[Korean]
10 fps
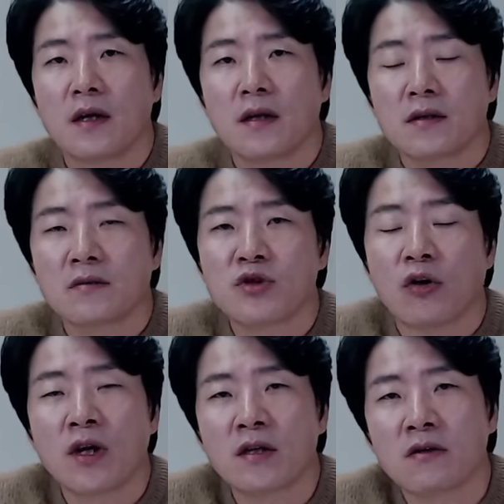자, 그럼
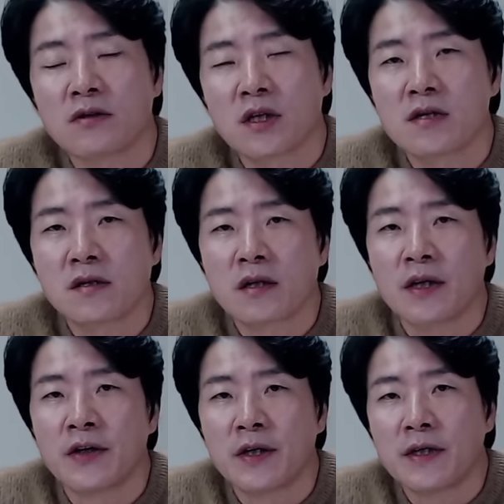전에는 어떻게
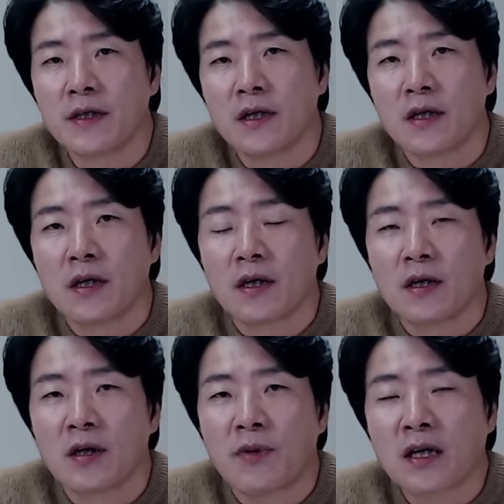했을까요?
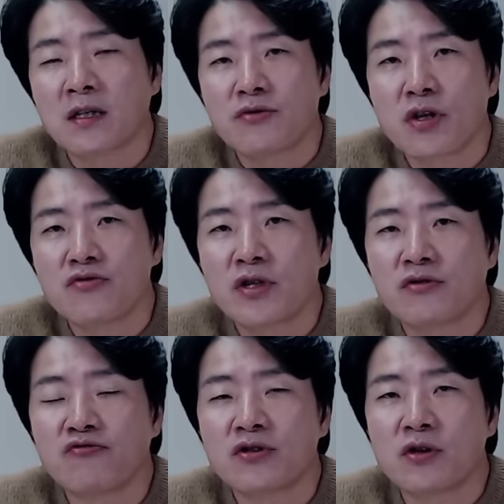어, 박근혜 최순실
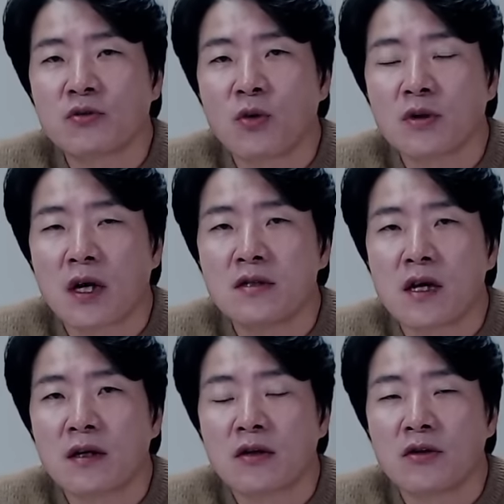국정농단
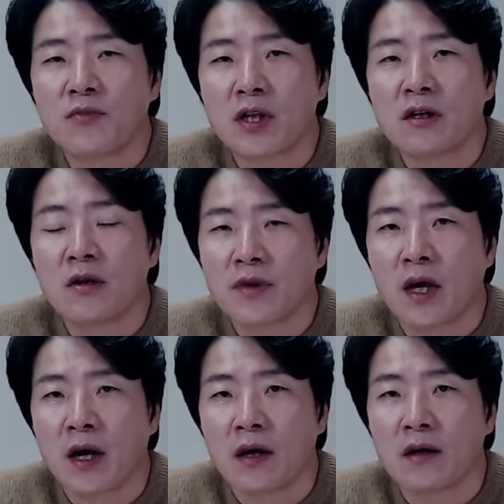사건 특검 때